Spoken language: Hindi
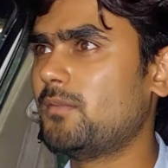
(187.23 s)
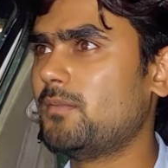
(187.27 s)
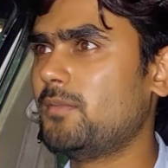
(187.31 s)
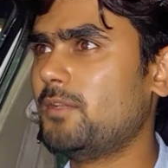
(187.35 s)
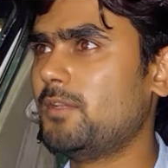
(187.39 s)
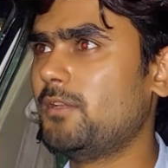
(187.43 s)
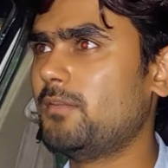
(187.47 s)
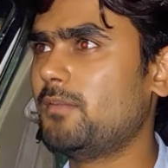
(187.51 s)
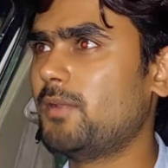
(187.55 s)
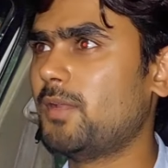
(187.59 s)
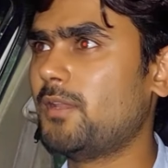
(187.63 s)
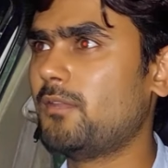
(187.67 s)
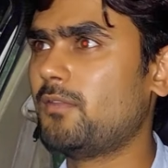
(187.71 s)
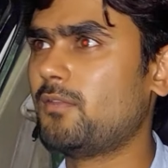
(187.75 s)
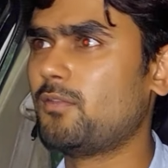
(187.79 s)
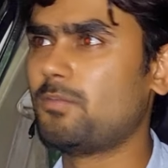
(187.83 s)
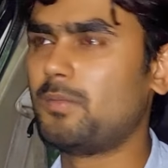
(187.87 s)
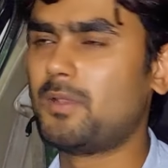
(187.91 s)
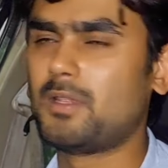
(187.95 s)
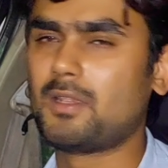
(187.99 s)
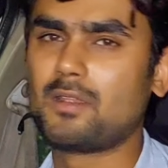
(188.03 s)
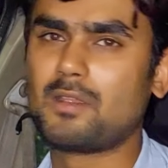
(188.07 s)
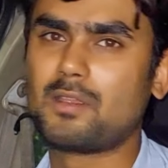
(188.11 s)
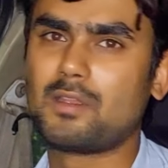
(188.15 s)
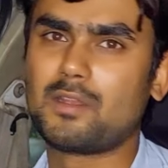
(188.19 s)
बीस बाईस
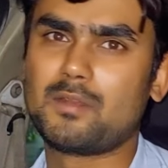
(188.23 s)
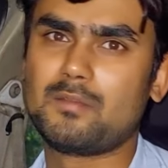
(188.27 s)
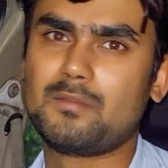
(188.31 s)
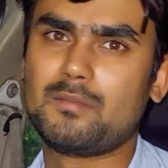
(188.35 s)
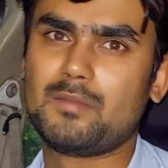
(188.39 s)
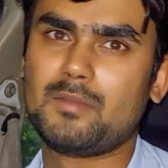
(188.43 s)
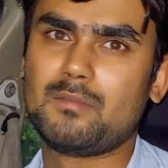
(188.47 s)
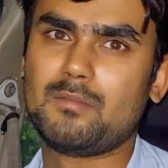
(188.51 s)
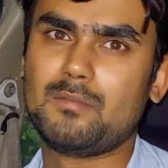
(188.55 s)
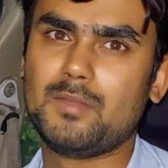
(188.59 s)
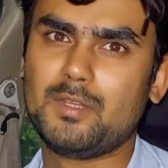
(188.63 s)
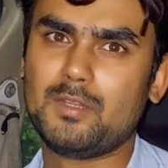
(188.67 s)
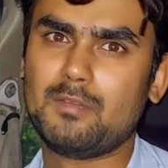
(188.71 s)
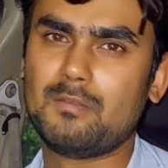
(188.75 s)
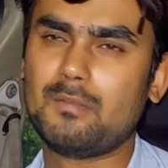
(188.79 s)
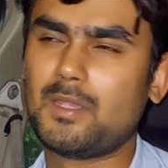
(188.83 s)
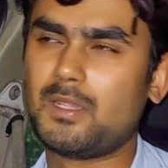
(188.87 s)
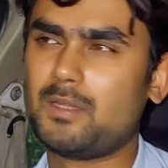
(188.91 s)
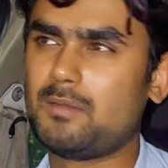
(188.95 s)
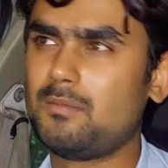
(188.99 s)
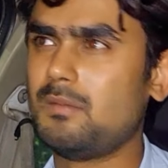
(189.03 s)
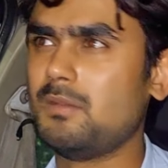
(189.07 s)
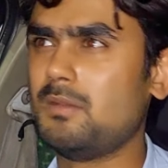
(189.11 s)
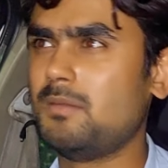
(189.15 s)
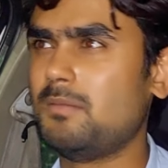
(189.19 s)
रुपये के करीब ही बीस
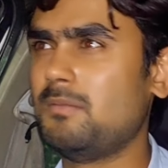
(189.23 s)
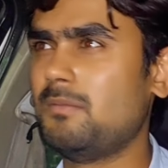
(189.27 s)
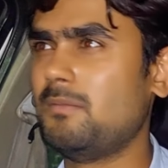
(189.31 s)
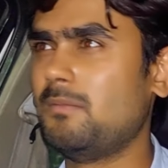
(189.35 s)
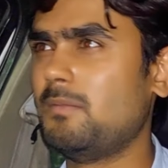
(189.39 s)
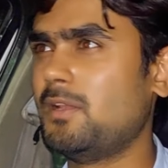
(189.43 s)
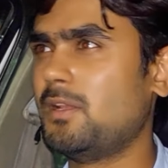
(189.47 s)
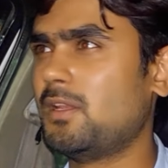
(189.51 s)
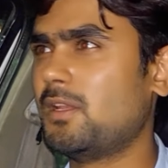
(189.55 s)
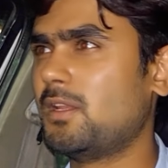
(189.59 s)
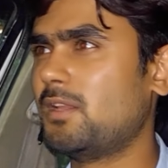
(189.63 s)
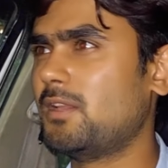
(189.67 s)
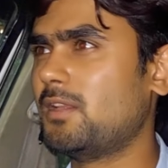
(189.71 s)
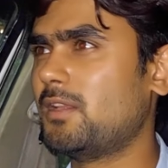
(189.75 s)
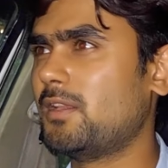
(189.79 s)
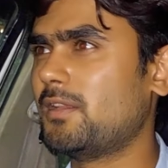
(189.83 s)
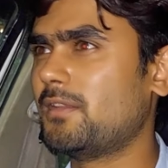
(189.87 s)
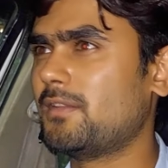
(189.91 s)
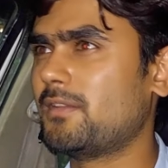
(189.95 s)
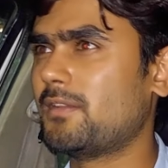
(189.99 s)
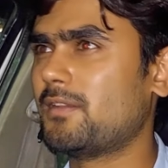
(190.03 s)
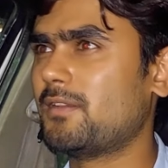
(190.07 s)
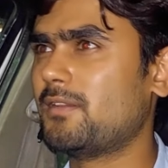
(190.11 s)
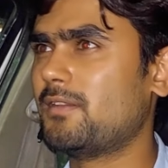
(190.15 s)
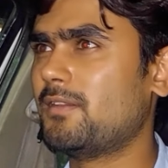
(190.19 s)
बाईस भी मिलता दिखे
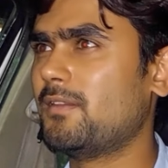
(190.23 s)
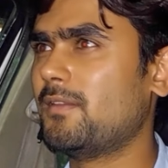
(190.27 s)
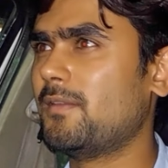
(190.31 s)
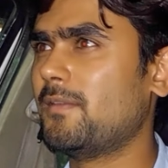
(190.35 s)
शायद